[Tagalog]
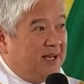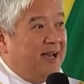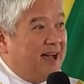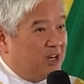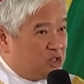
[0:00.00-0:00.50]

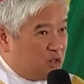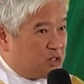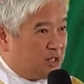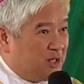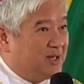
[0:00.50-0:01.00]
ang
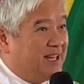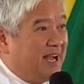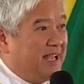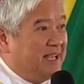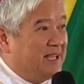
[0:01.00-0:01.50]
susunod
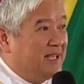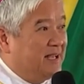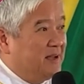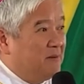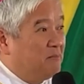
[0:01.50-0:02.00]
ay
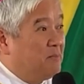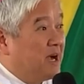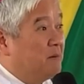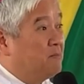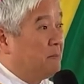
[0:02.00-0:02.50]

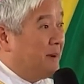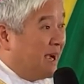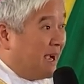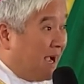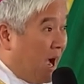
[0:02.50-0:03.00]

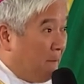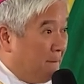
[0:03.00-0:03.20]
pagpapanggap.